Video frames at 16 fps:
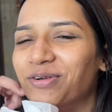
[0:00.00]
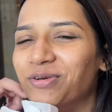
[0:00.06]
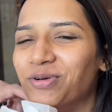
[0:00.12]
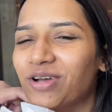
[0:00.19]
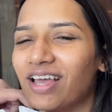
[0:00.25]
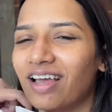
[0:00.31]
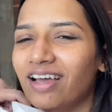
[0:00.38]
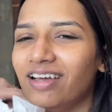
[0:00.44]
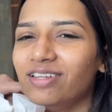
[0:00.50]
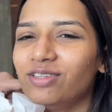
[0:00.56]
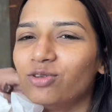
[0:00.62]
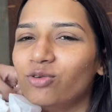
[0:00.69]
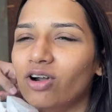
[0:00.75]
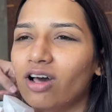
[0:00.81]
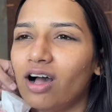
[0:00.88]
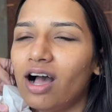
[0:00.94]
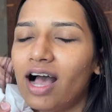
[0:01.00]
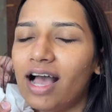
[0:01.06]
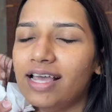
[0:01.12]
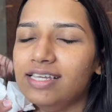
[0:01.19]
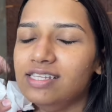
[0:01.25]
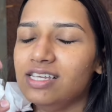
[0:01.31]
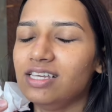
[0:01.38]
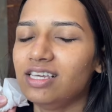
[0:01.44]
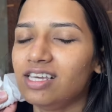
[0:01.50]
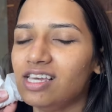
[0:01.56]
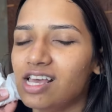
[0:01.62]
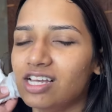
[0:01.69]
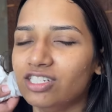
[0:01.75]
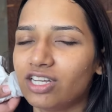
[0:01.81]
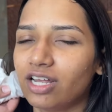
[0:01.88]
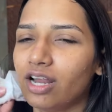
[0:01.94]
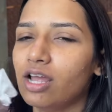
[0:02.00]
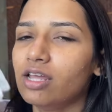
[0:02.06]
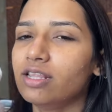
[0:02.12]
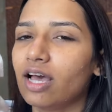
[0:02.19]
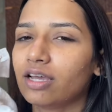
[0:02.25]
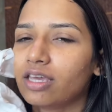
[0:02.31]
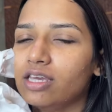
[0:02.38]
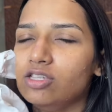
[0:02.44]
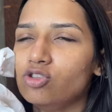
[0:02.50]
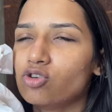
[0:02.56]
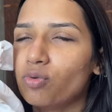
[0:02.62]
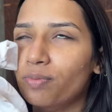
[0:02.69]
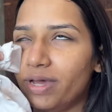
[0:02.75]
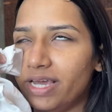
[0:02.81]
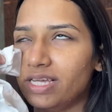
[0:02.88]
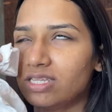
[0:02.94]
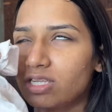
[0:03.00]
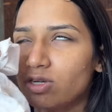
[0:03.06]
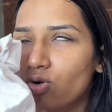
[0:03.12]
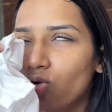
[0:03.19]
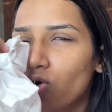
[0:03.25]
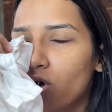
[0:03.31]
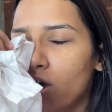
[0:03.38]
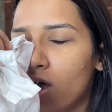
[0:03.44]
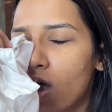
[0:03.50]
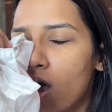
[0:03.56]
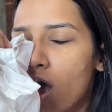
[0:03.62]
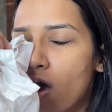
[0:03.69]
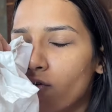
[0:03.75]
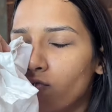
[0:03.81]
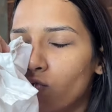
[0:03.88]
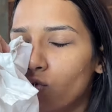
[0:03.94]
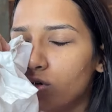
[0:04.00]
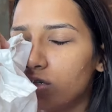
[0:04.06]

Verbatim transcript: हो गया है थोड़ा आइसिंग किया जा रहा है ताकि जो बेस हो वो